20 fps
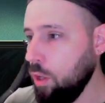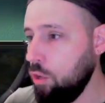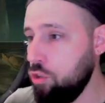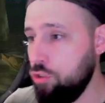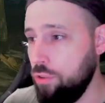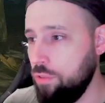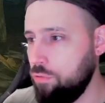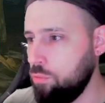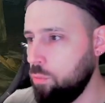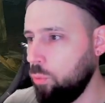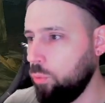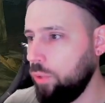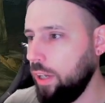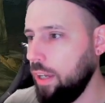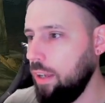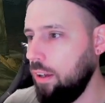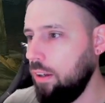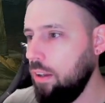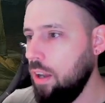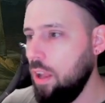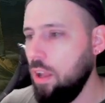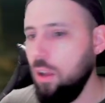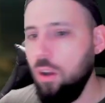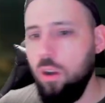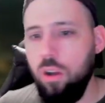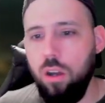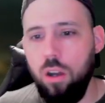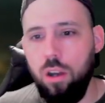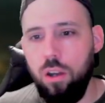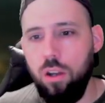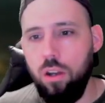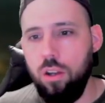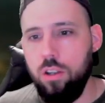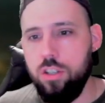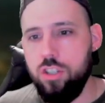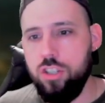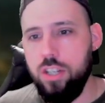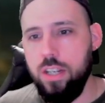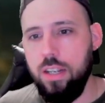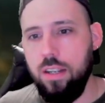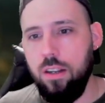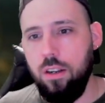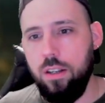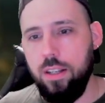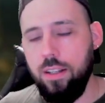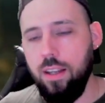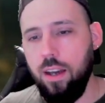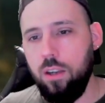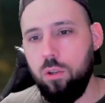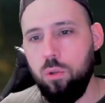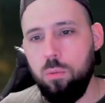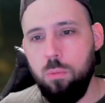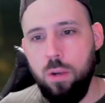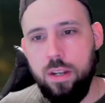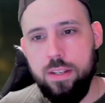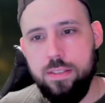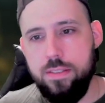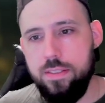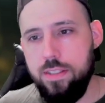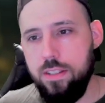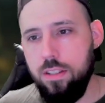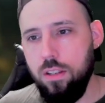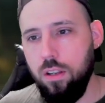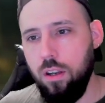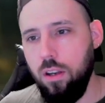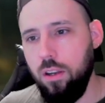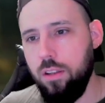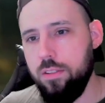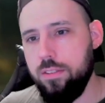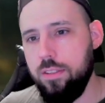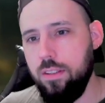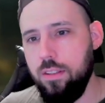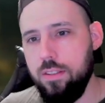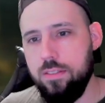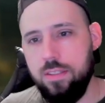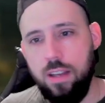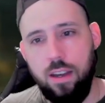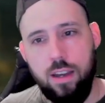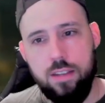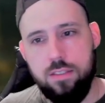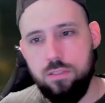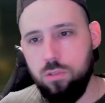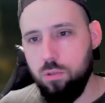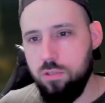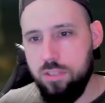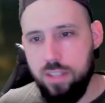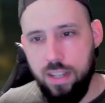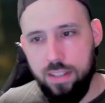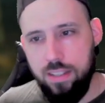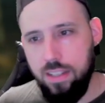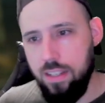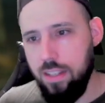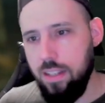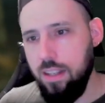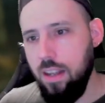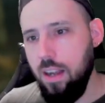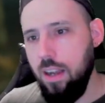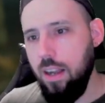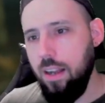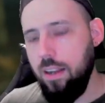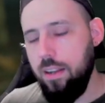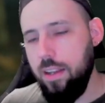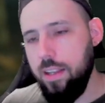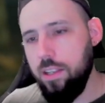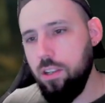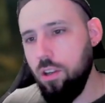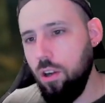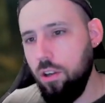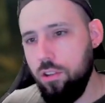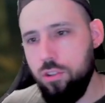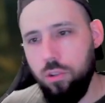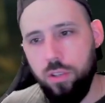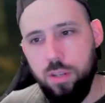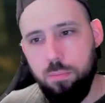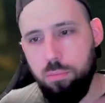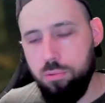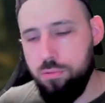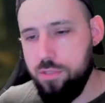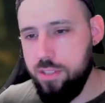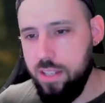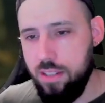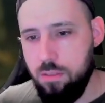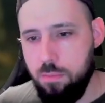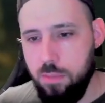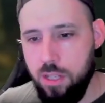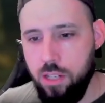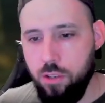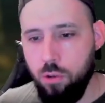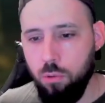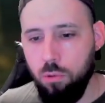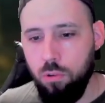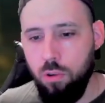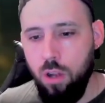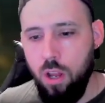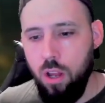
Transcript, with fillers: Je vais vous montrer, hein. Euh, j'ai euh, les moelle ici, euh, ça, reste stacké. Les Gold, j'en ai plus de 7 millions.